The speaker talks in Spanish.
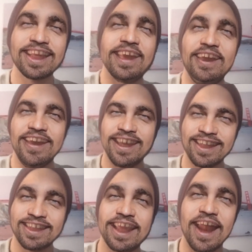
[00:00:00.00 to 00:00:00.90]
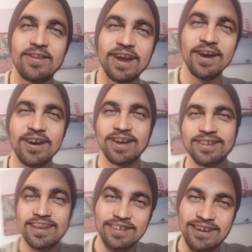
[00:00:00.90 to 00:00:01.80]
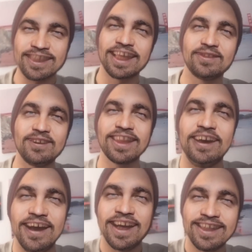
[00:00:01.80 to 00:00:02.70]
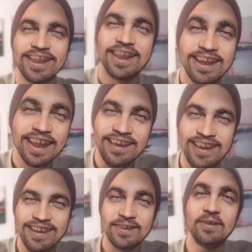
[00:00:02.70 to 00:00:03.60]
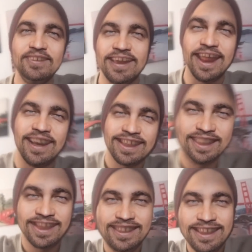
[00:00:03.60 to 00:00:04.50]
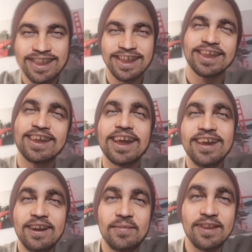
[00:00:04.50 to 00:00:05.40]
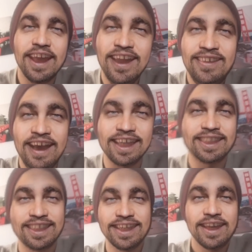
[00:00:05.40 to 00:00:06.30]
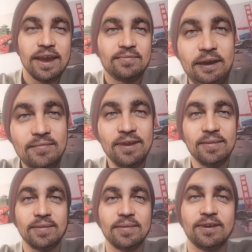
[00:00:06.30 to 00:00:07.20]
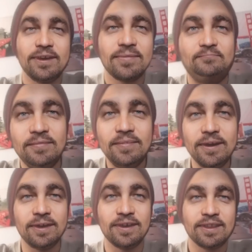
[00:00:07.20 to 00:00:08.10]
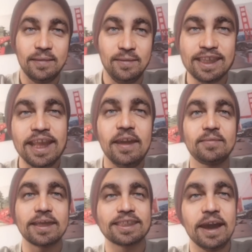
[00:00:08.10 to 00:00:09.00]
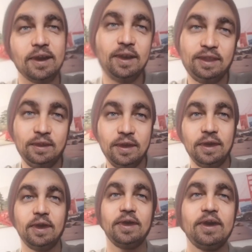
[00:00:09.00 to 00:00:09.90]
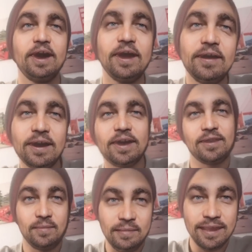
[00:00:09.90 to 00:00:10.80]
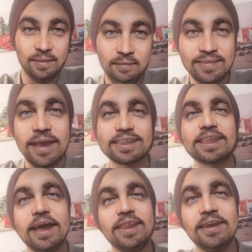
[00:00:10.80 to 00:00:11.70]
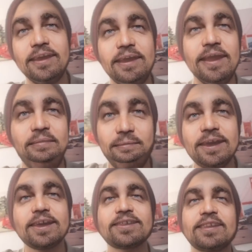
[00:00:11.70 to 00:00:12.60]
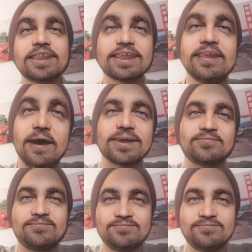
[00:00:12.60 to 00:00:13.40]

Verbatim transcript: ¿Qué? Ya la tengo, ya tengo la estatuita. ¿Qué? ¿Cómo te quedas? ¿Eh? ¿Cómo te quedas? Matthew, Matthew, ¿te acuerdas el año pasado con tu. con tu peliculita esta de. del SIDA?